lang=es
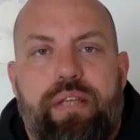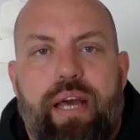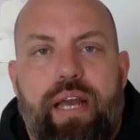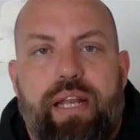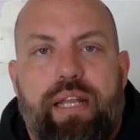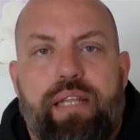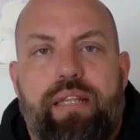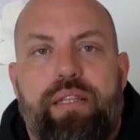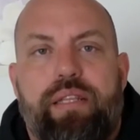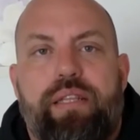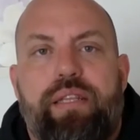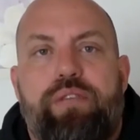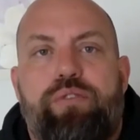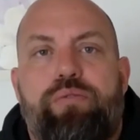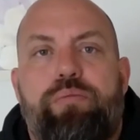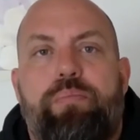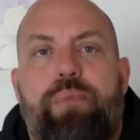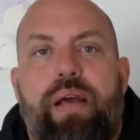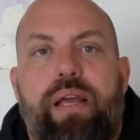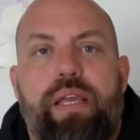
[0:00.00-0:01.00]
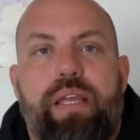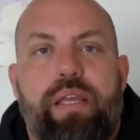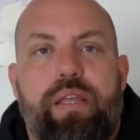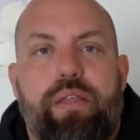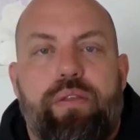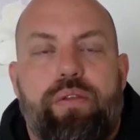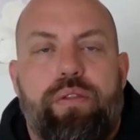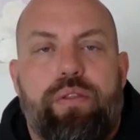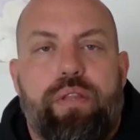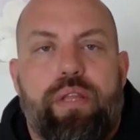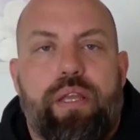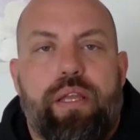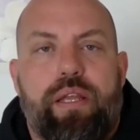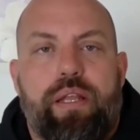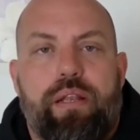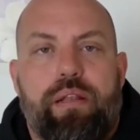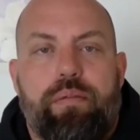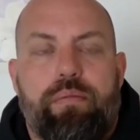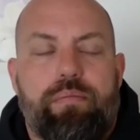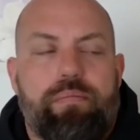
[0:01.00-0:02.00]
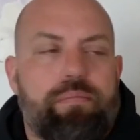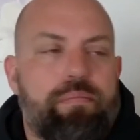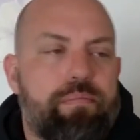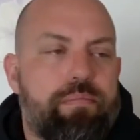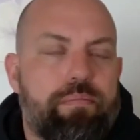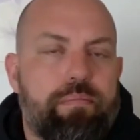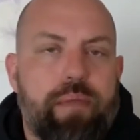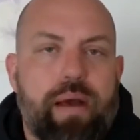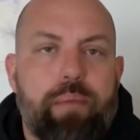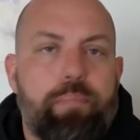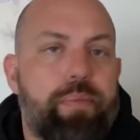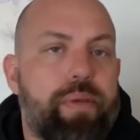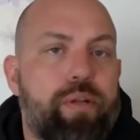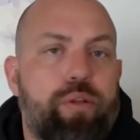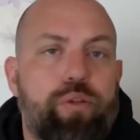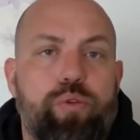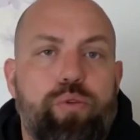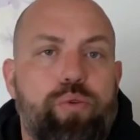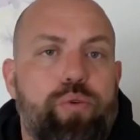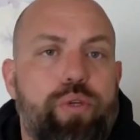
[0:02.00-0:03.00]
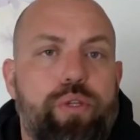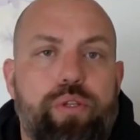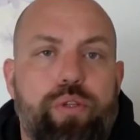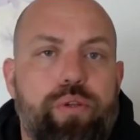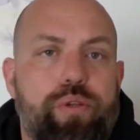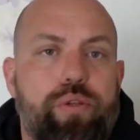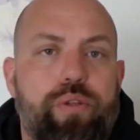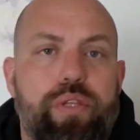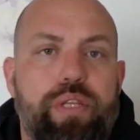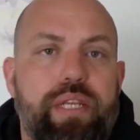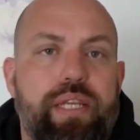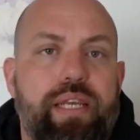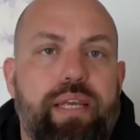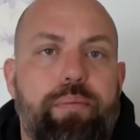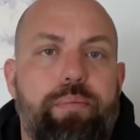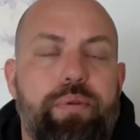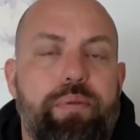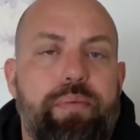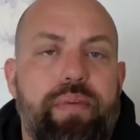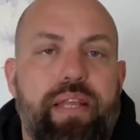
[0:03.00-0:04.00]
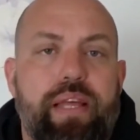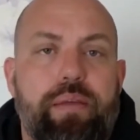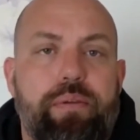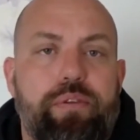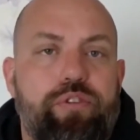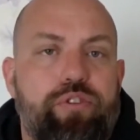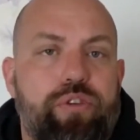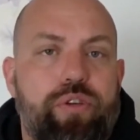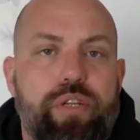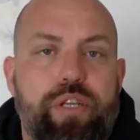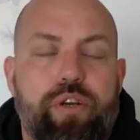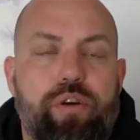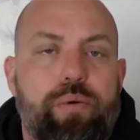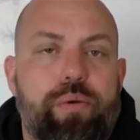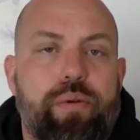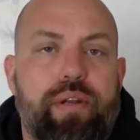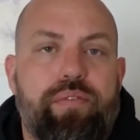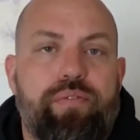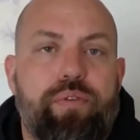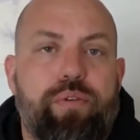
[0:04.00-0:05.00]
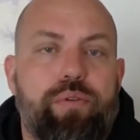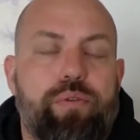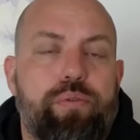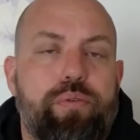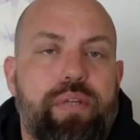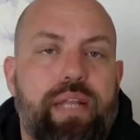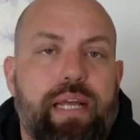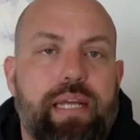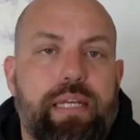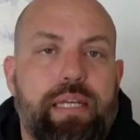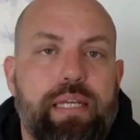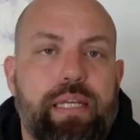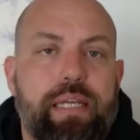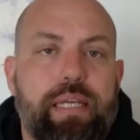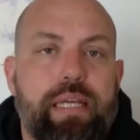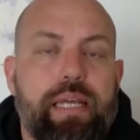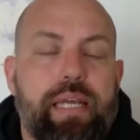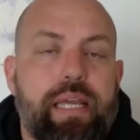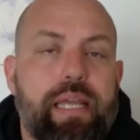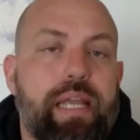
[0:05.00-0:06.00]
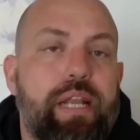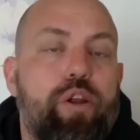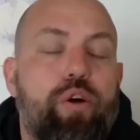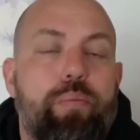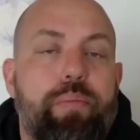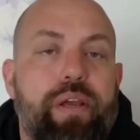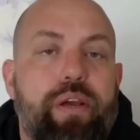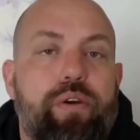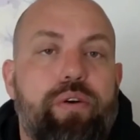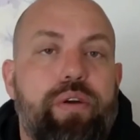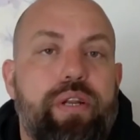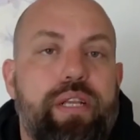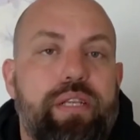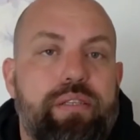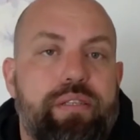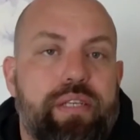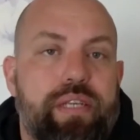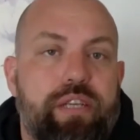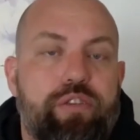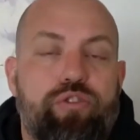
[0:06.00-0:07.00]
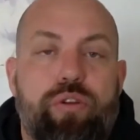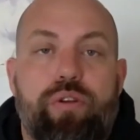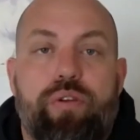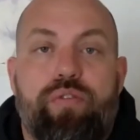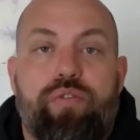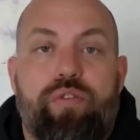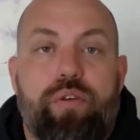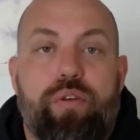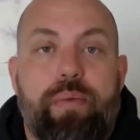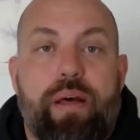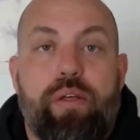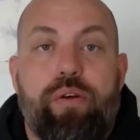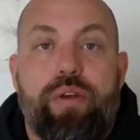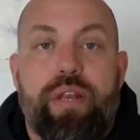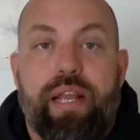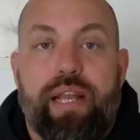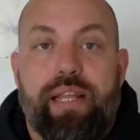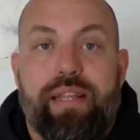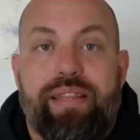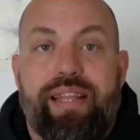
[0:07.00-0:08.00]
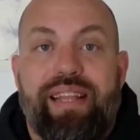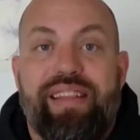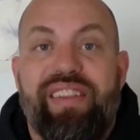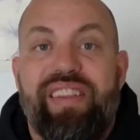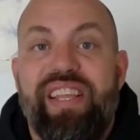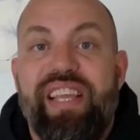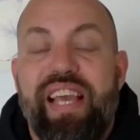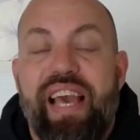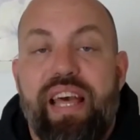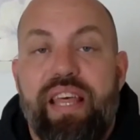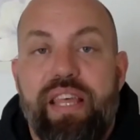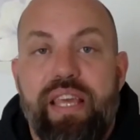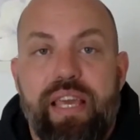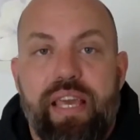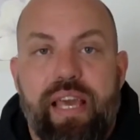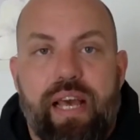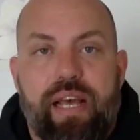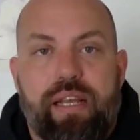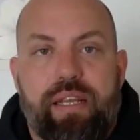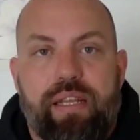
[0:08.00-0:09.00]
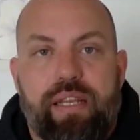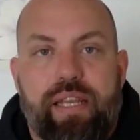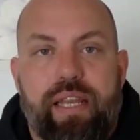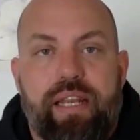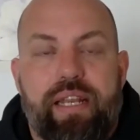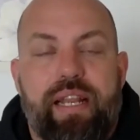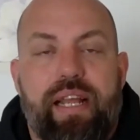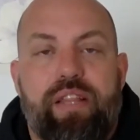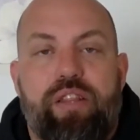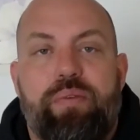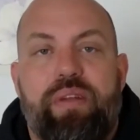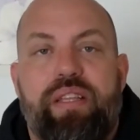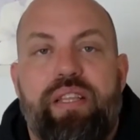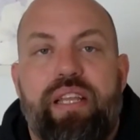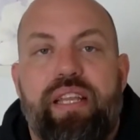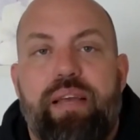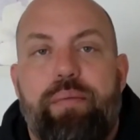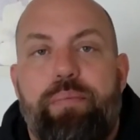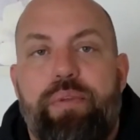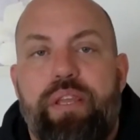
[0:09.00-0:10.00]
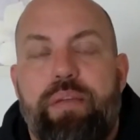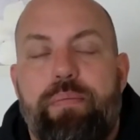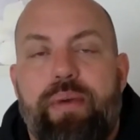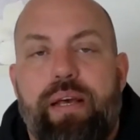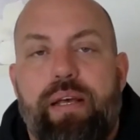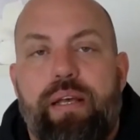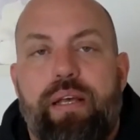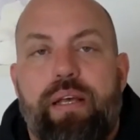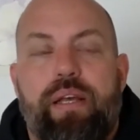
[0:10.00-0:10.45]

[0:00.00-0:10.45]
Argentina es un país donde el más pelotudo de todos dirige primera división y cobra una fortuna, y los mejores, que son los formadores que están día a día generando materia prima,